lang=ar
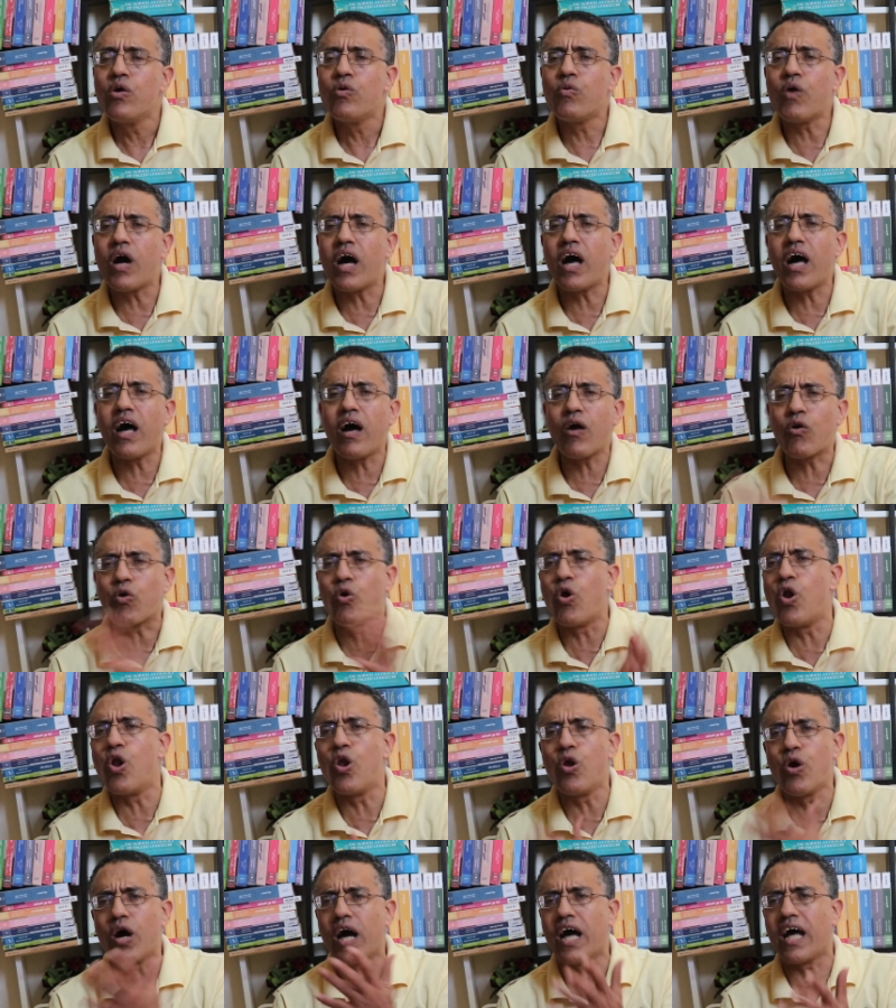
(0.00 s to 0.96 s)

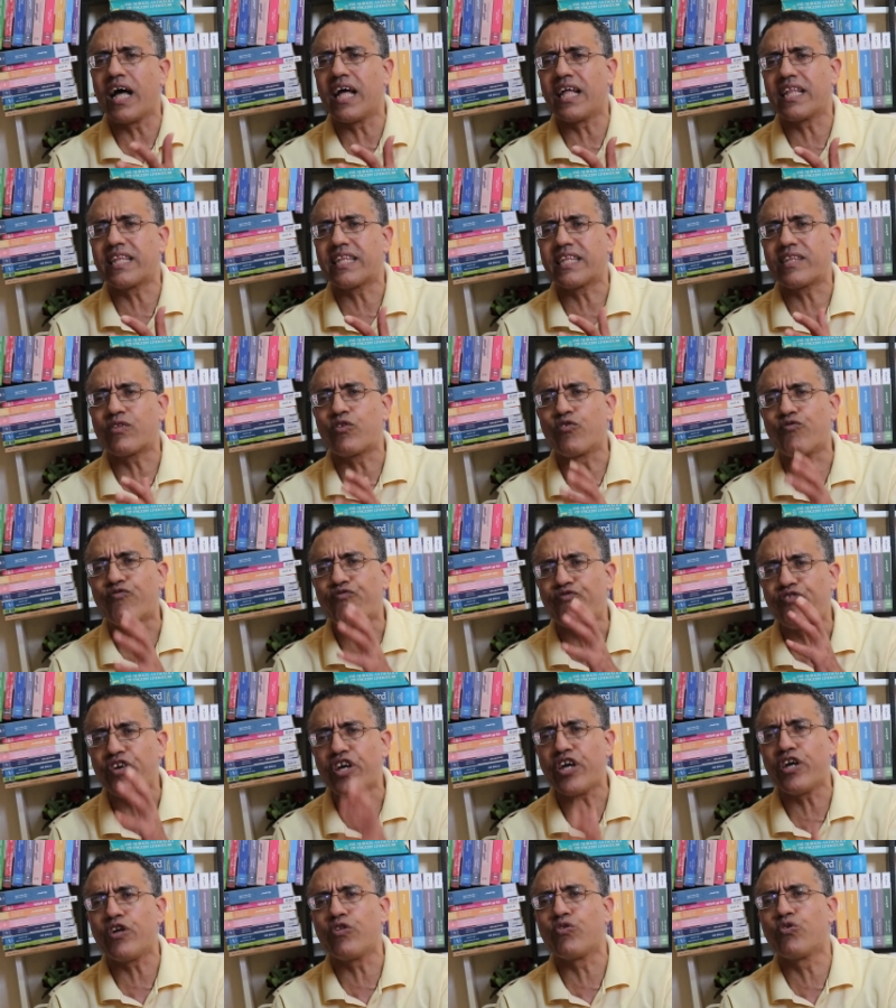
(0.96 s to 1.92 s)
وكلها
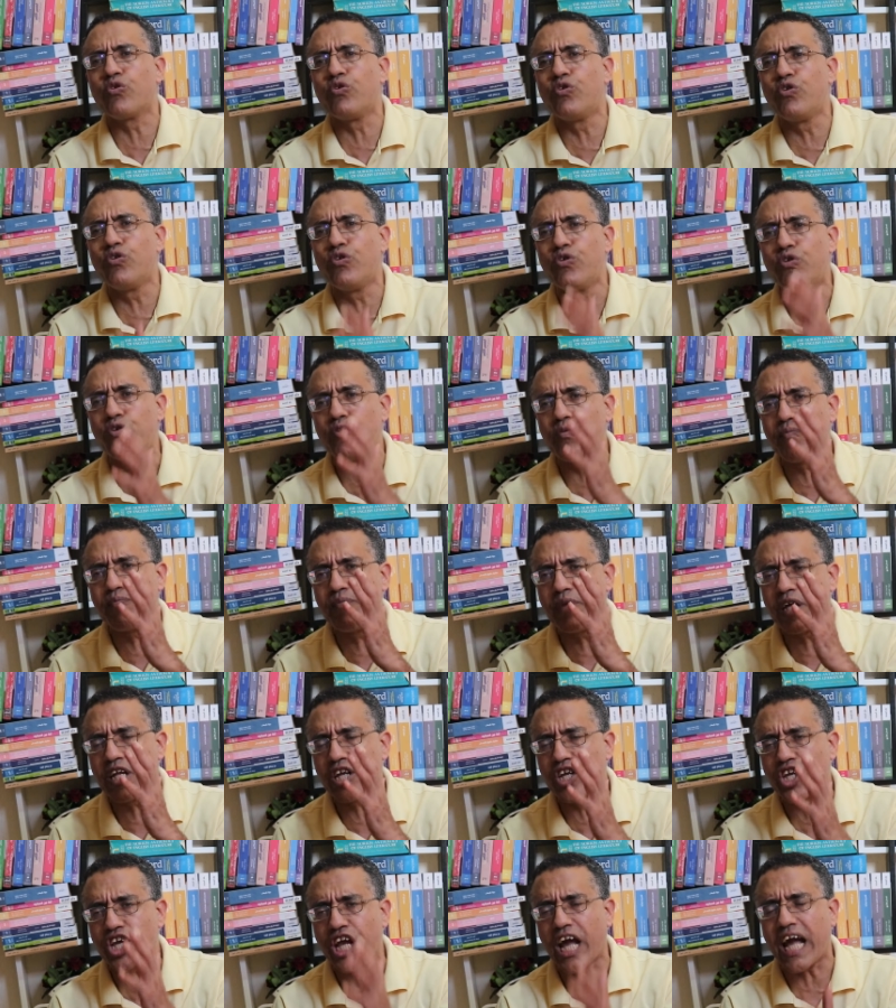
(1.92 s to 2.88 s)
تفيد
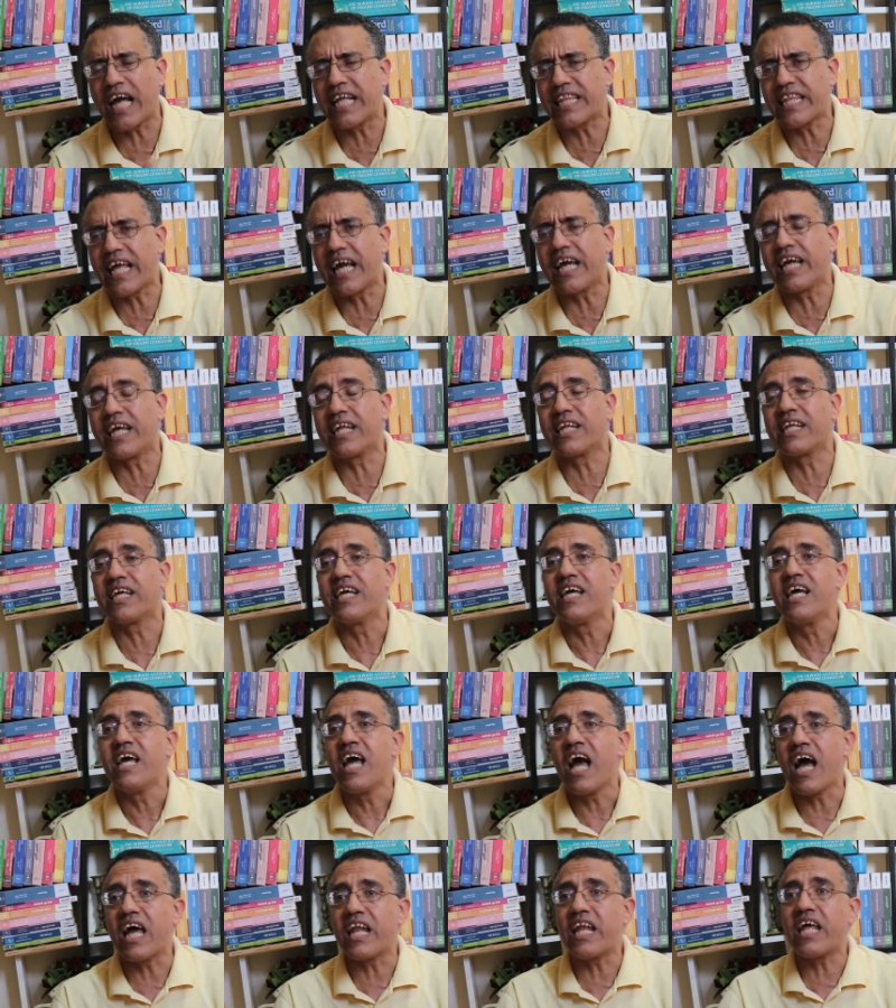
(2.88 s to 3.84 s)
من جهتين
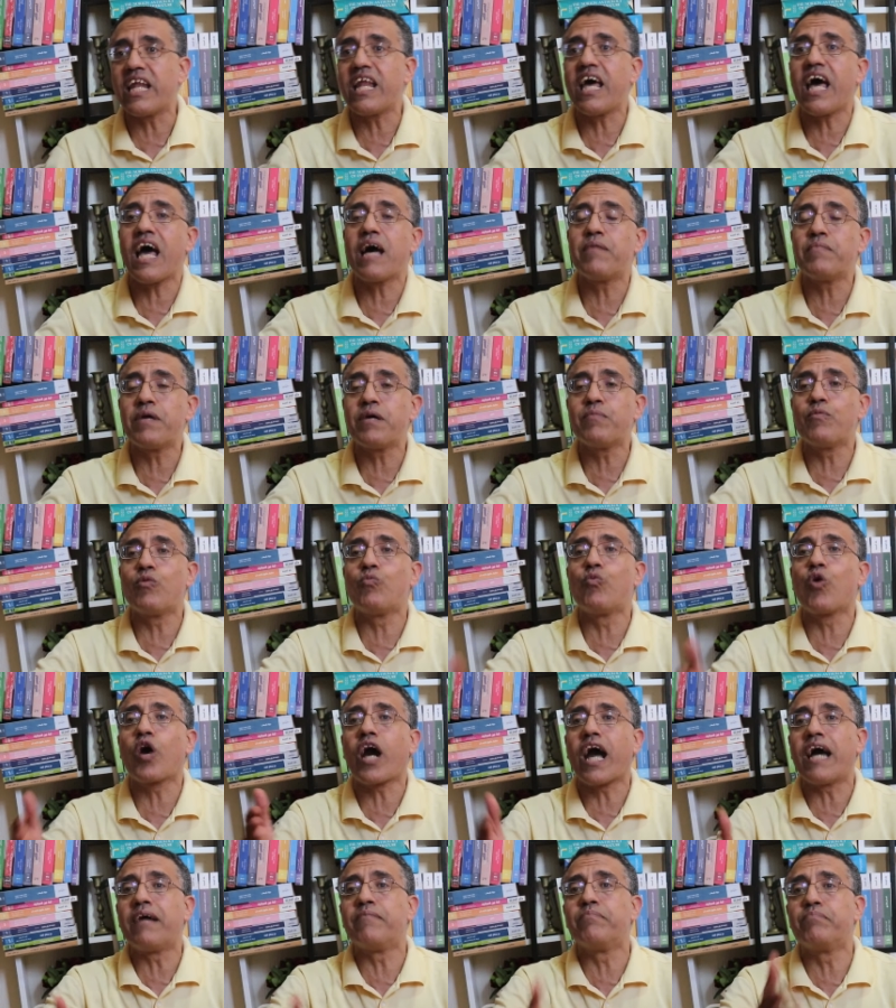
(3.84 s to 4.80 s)
أننا أمام
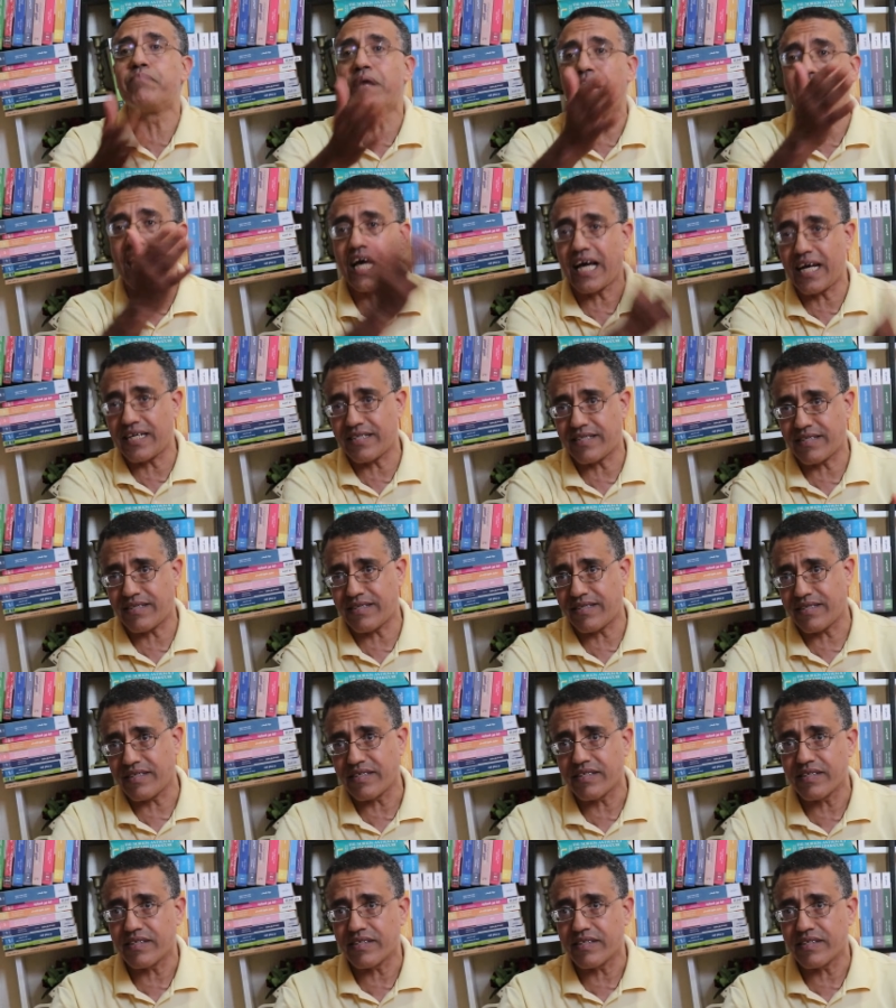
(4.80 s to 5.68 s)
مقنبلات